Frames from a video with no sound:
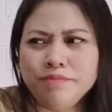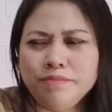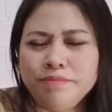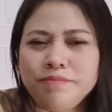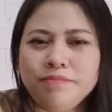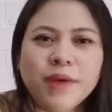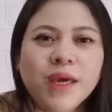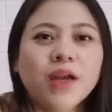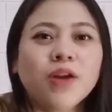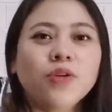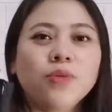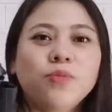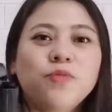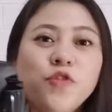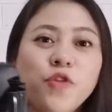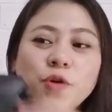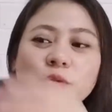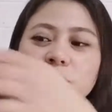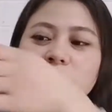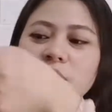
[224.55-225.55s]
hmm, pero
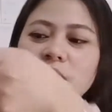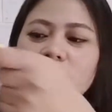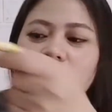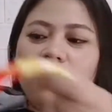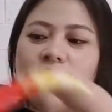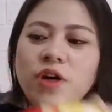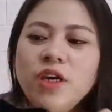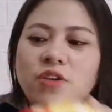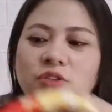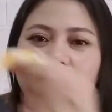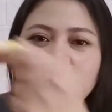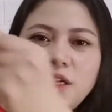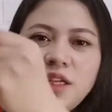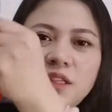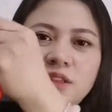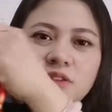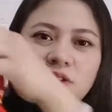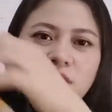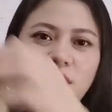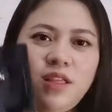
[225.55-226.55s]
for me, okay yung
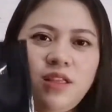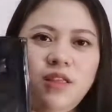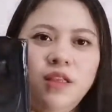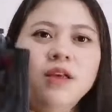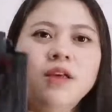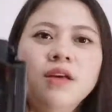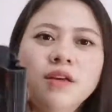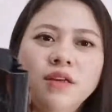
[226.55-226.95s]
ganito. Yan.